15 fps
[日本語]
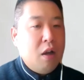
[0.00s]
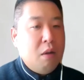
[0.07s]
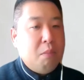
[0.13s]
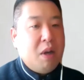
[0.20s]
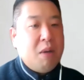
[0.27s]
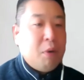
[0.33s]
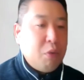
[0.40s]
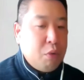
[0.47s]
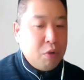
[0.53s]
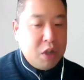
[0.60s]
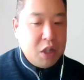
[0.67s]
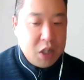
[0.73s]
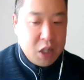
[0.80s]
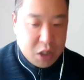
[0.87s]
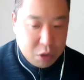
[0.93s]
まあ、今のこ
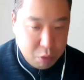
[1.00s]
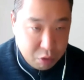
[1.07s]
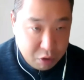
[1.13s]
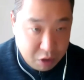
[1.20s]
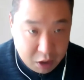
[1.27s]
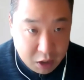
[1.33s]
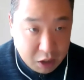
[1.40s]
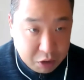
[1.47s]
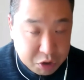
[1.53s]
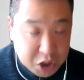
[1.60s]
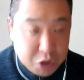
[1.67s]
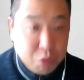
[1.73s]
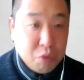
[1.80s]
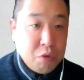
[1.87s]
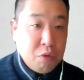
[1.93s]
の DX コーディネーターの仕
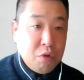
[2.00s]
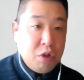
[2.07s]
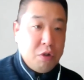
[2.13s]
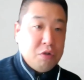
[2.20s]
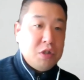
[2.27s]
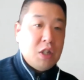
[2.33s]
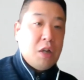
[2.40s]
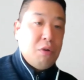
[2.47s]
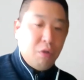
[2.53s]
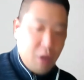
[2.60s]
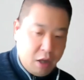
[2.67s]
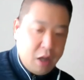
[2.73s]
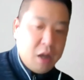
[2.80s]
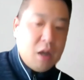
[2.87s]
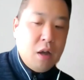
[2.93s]
事の一つなの
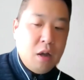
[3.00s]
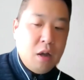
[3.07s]
で、